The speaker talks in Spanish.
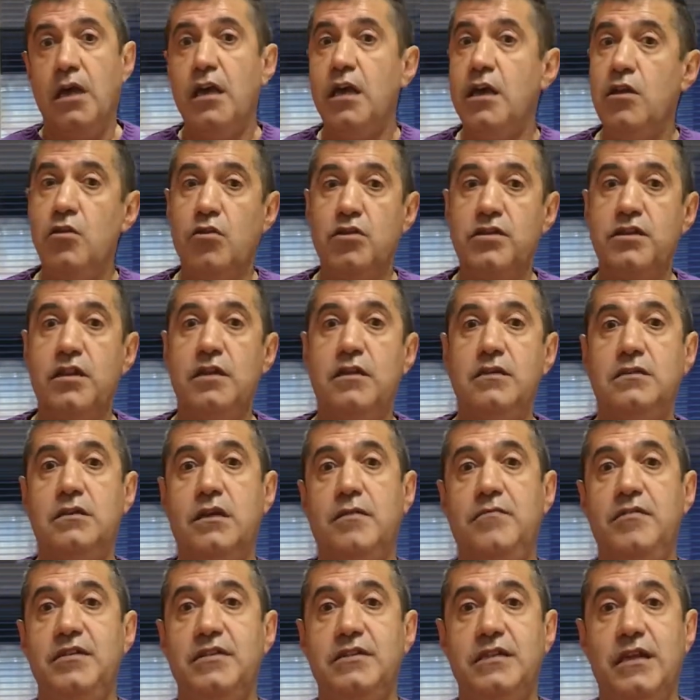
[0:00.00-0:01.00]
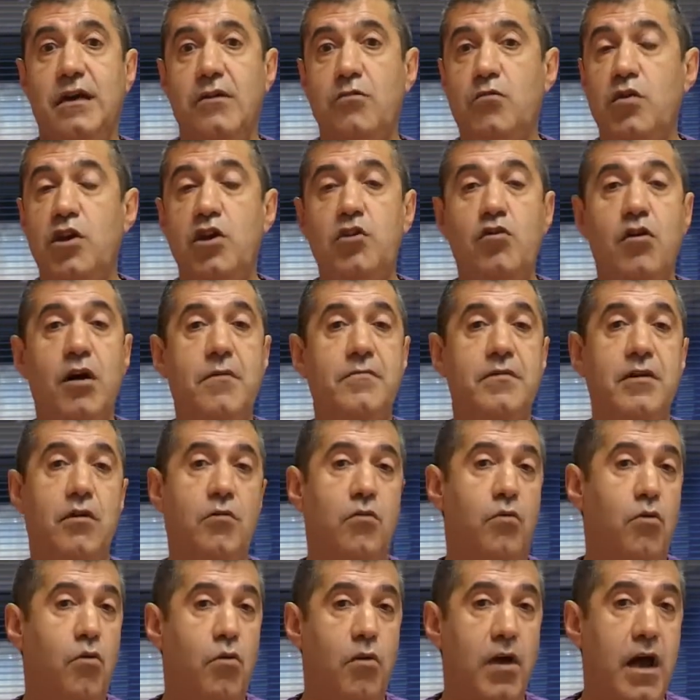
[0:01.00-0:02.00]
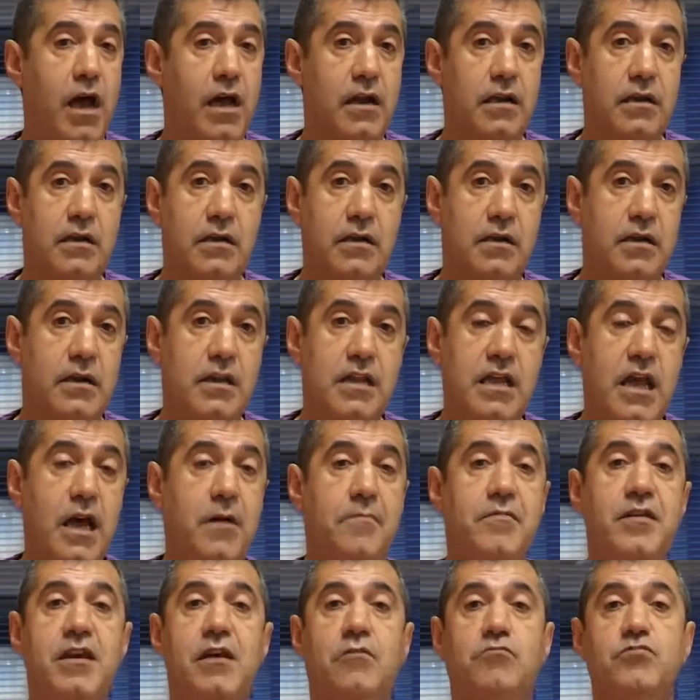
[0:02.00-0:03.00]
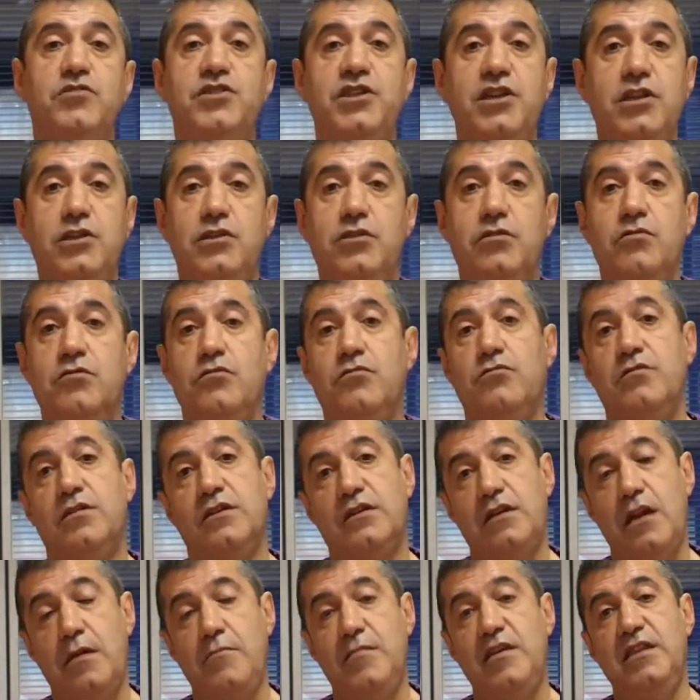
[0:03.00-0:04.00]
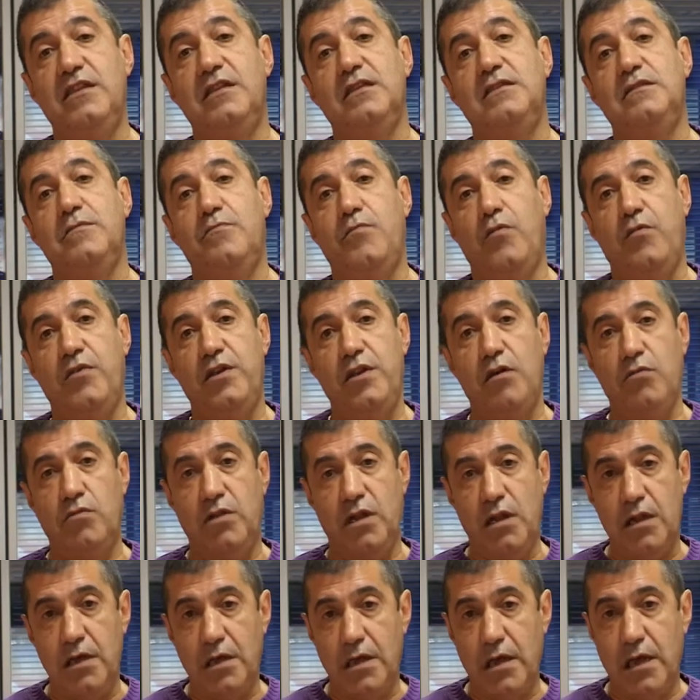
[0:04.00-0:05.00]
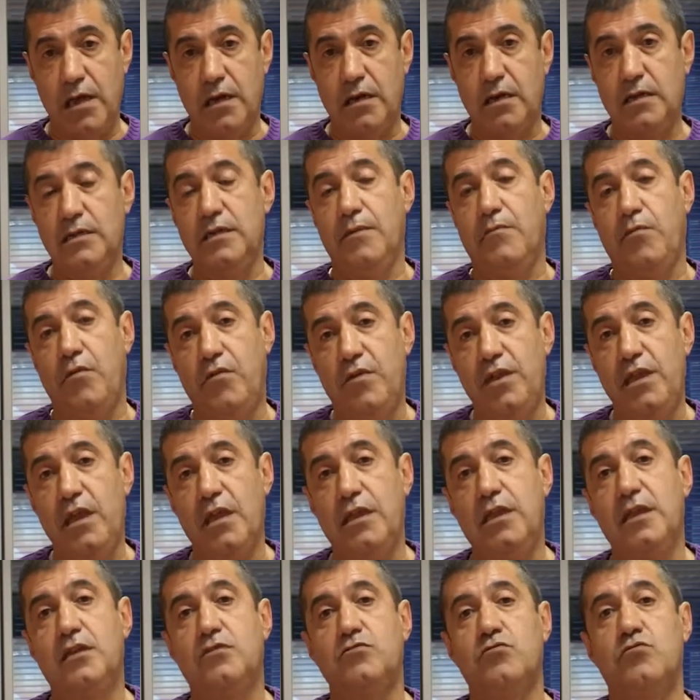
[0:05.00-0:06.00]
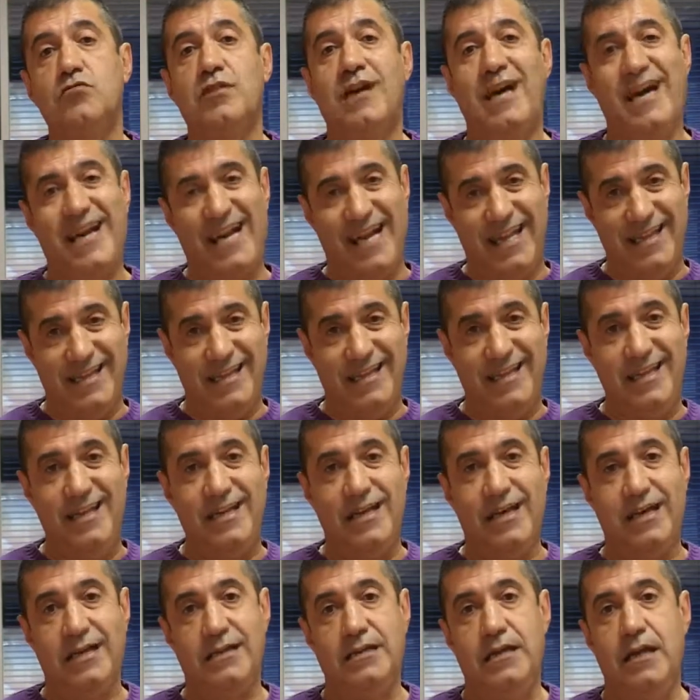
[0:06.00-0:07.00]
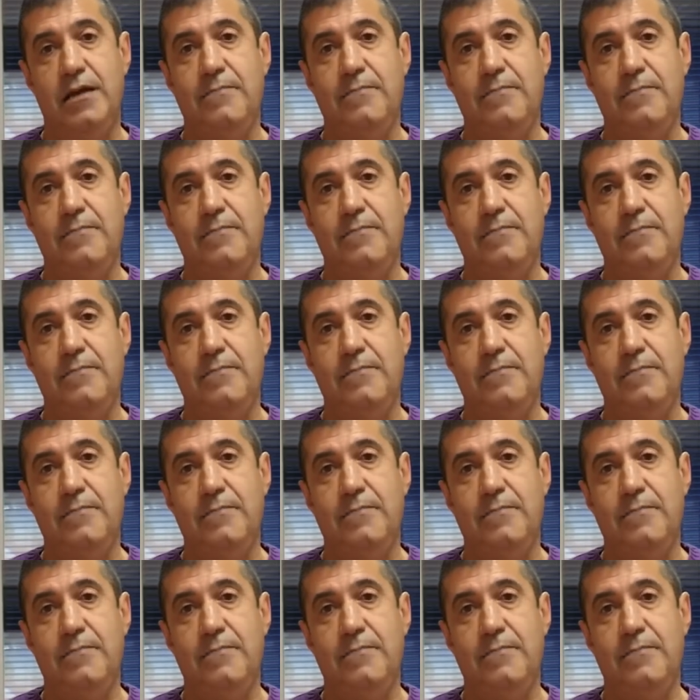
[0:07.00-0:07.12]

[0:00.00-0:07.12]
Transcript: y no se les ha avisado y no había un lugar ni había un sitio donde realmente se podría utilizar, se podría hacer con garantías.